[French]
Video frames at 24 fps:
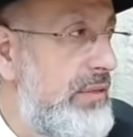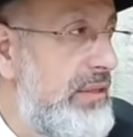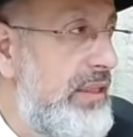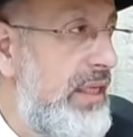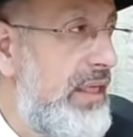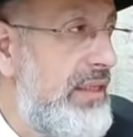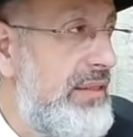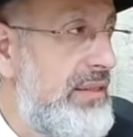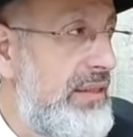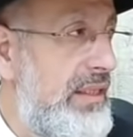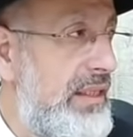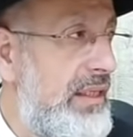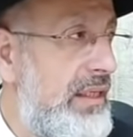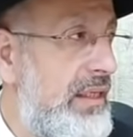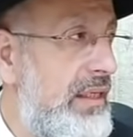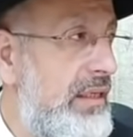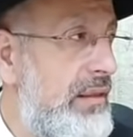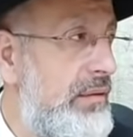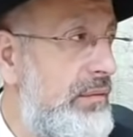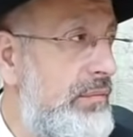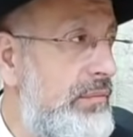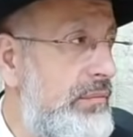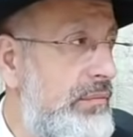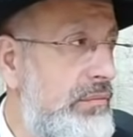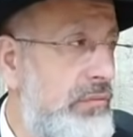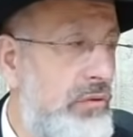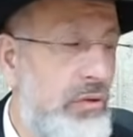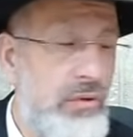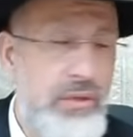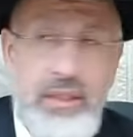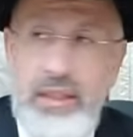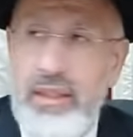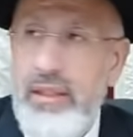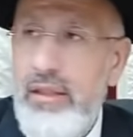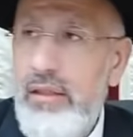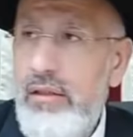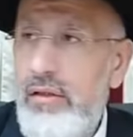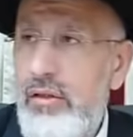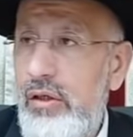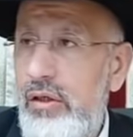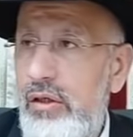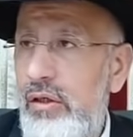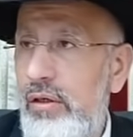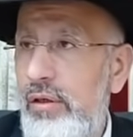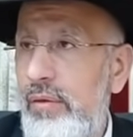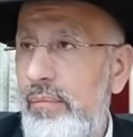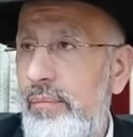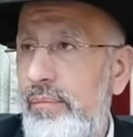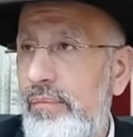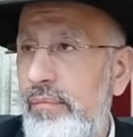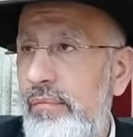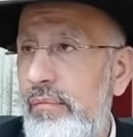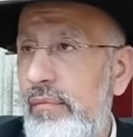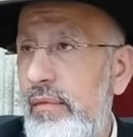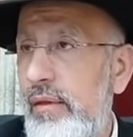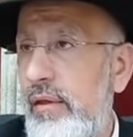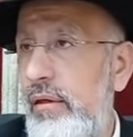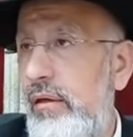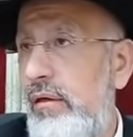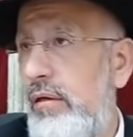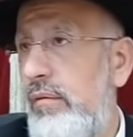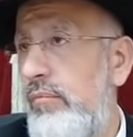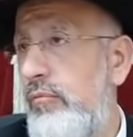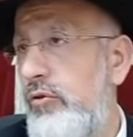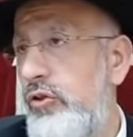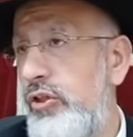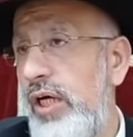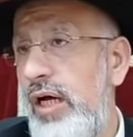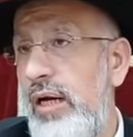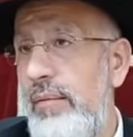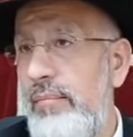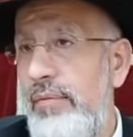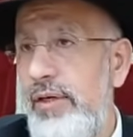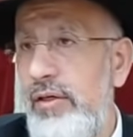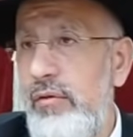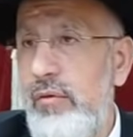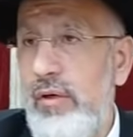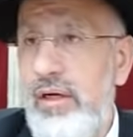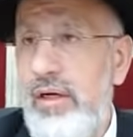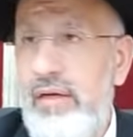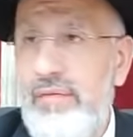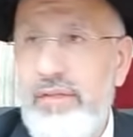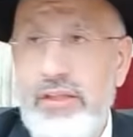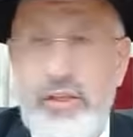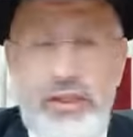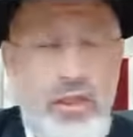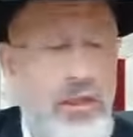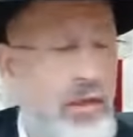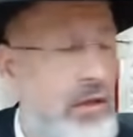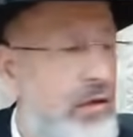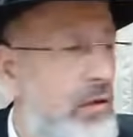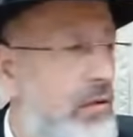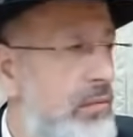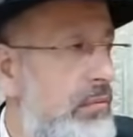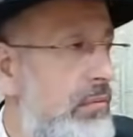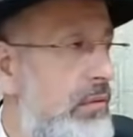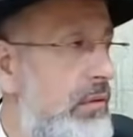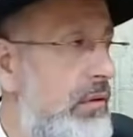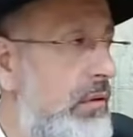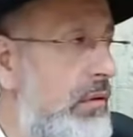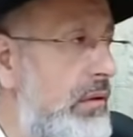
azeh » de dire que euh, Moshe Rabbeinu alav shalom,